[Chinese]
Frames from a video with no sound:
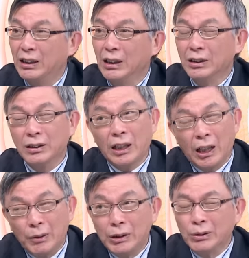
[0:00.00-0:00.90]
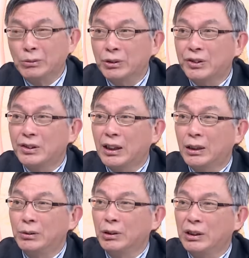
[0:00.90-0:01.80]
嗯，那台湾的股市在
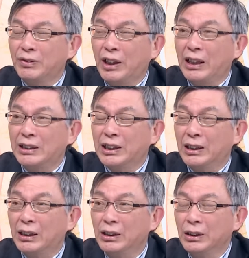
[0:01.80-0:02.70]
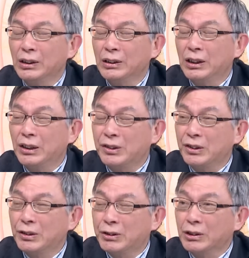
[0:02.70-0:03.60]
很多地方来讲啊，嗯，呃，
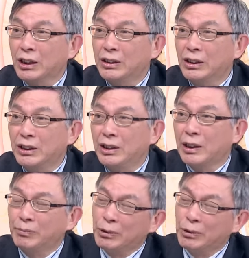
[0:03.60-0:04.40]
是受到一个影响。